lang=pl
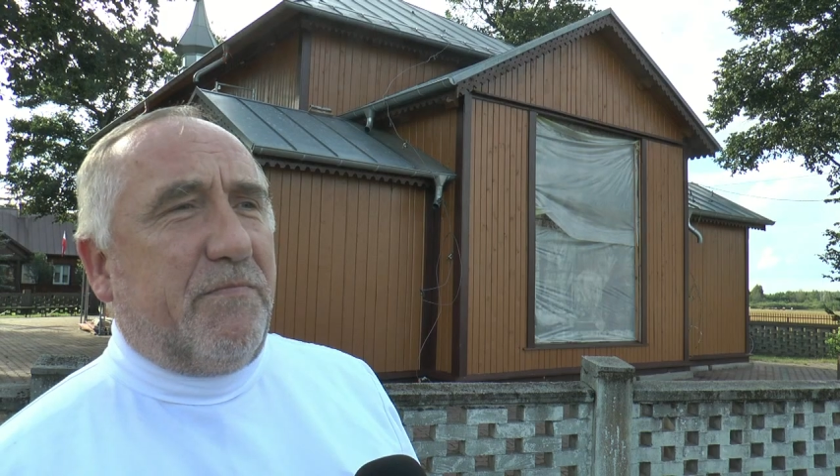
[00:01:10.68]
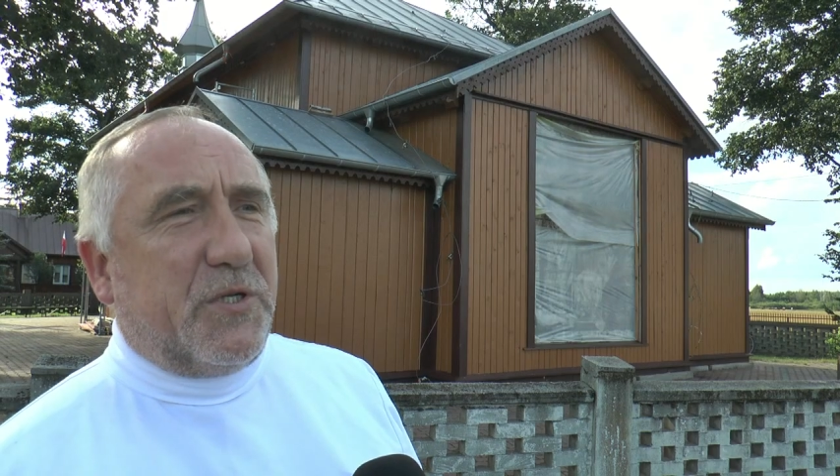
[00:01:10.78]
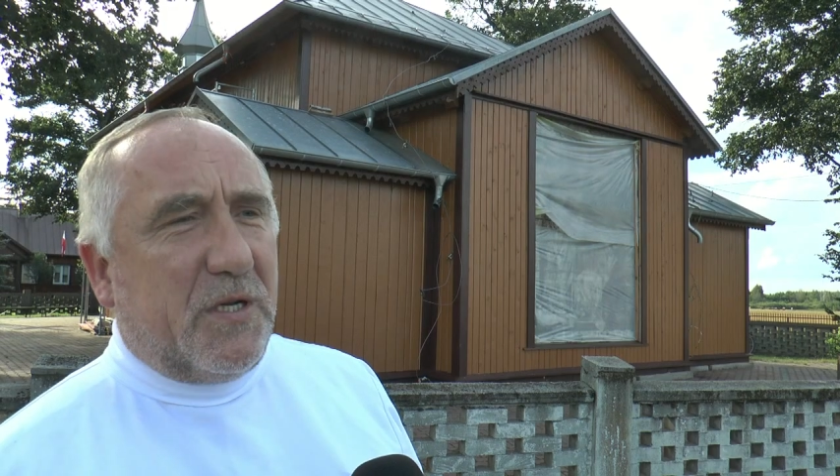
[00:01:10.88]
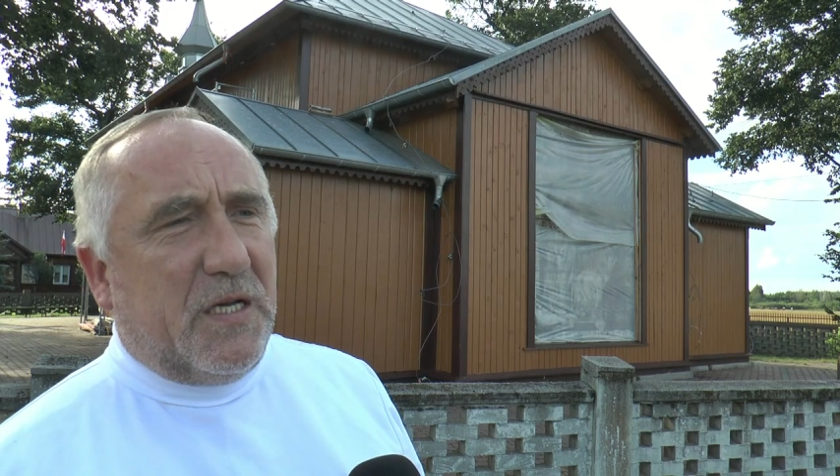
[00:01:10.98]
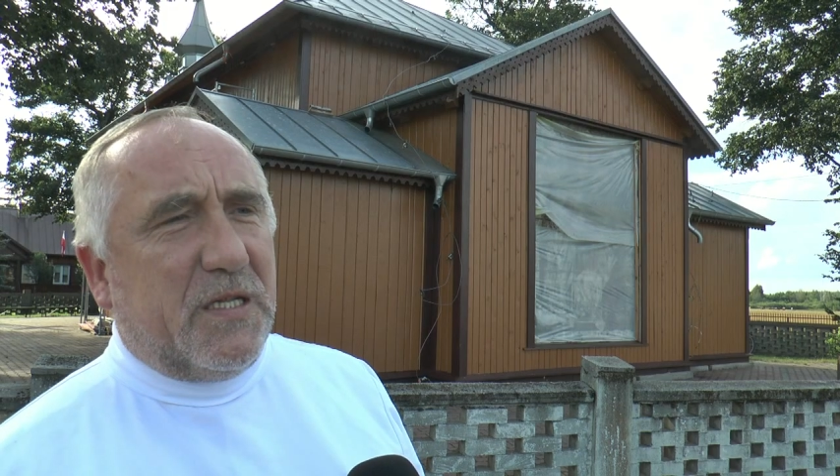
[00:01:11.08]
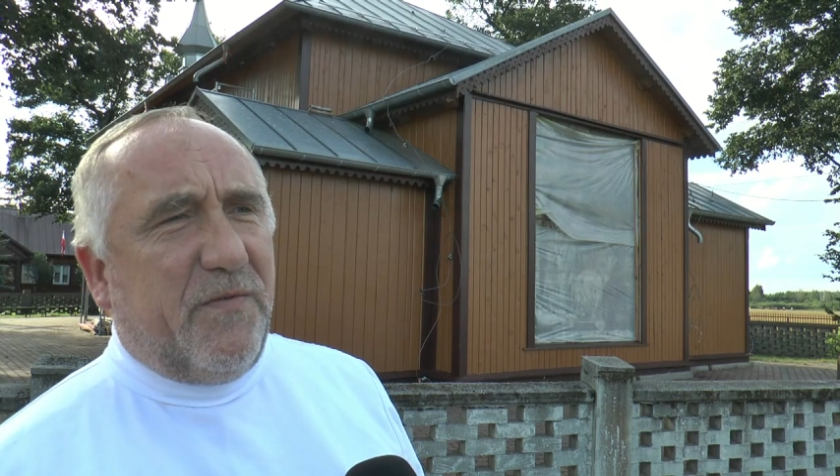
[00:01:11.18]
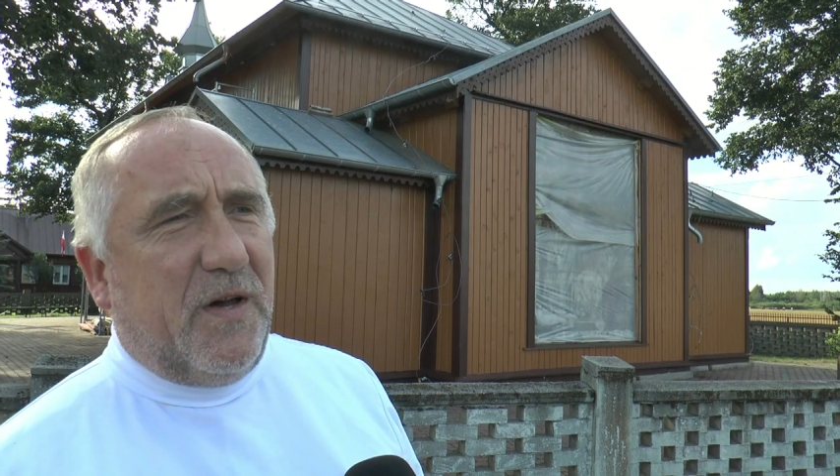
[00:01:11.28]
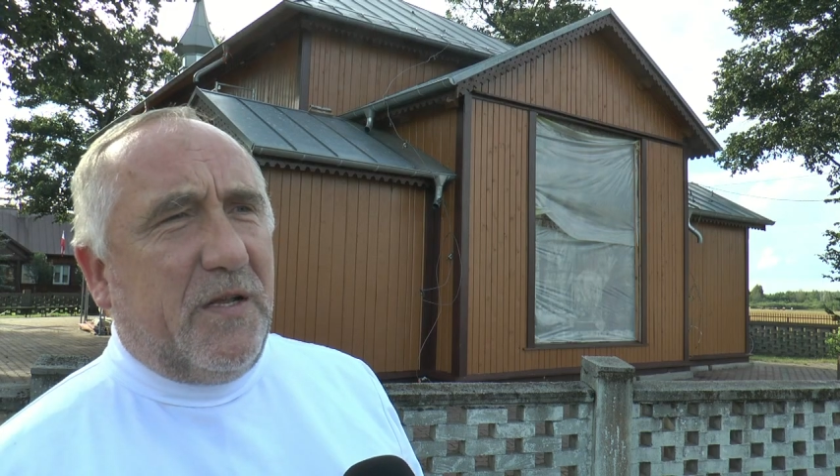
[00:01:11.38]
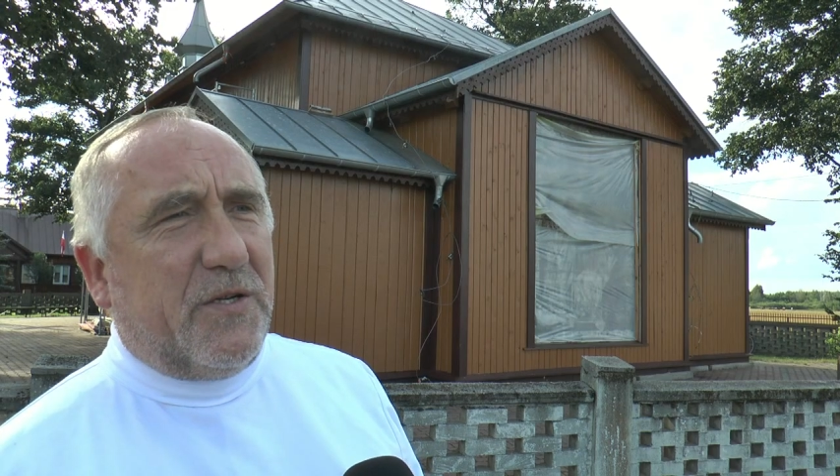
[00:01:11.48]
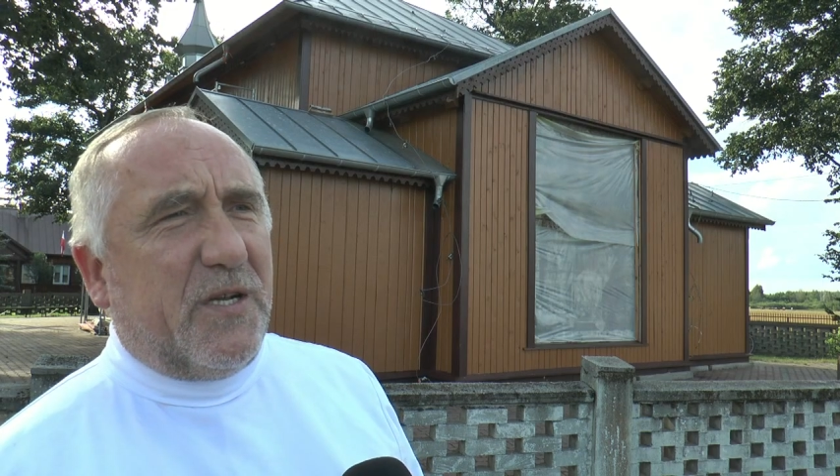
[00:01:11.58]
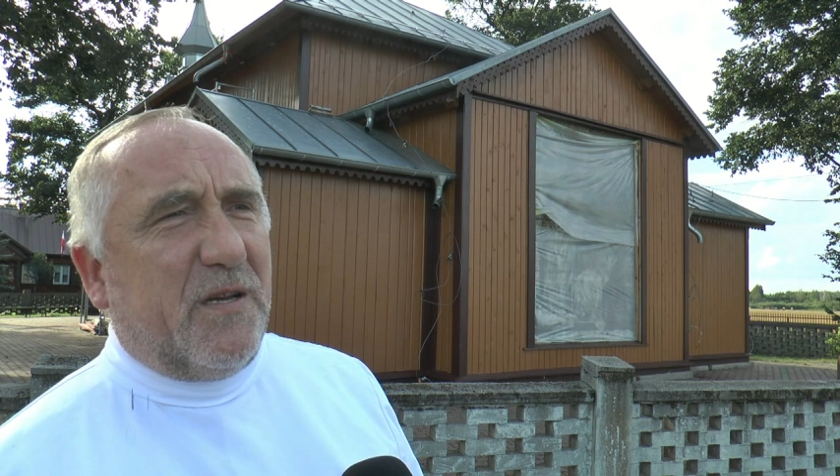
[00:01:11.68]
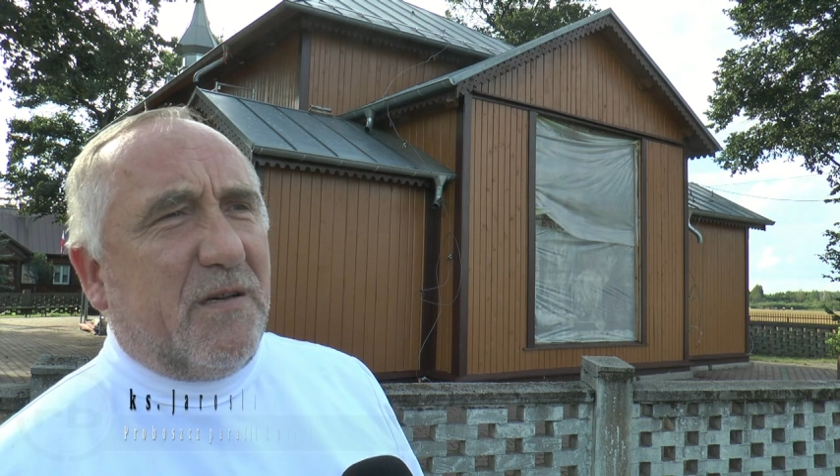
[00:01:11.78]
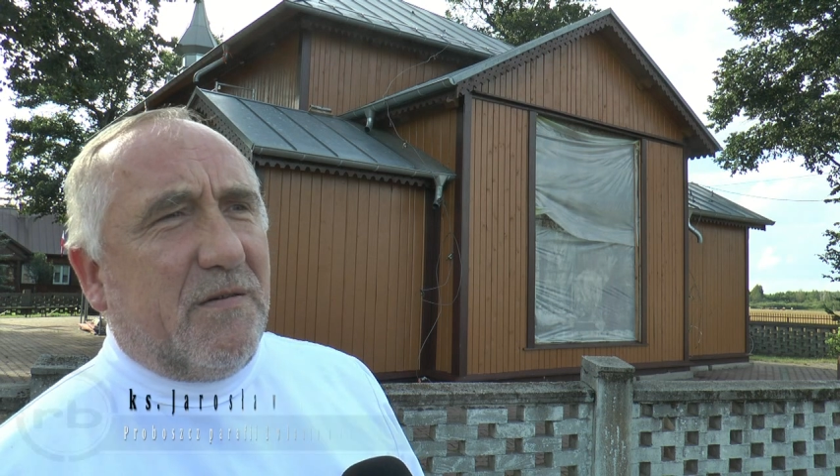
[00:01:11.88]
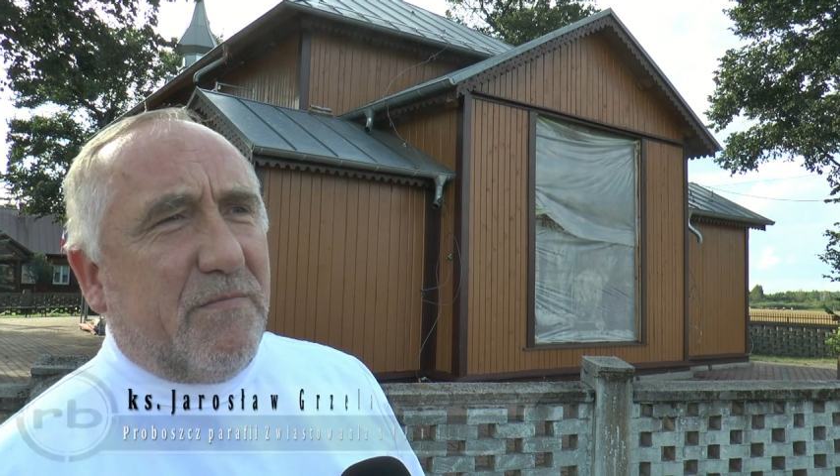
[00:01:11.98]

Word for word: przekazywali, że